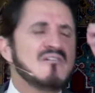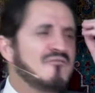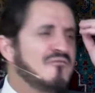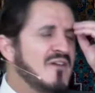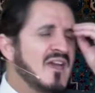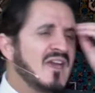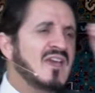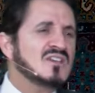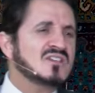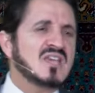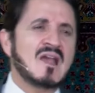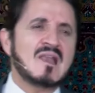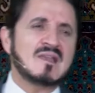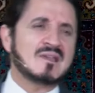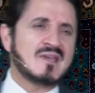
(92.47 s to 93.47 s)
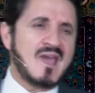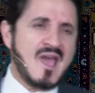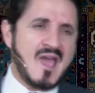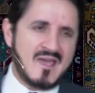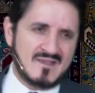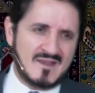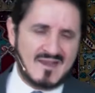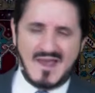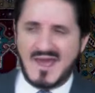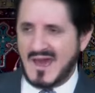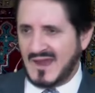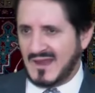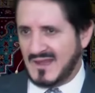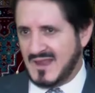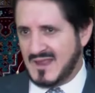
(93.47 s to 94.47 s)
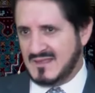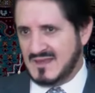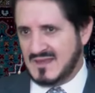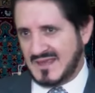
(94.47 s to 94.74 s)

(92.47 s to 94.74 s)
فإيش هالكائن اللا عقلاني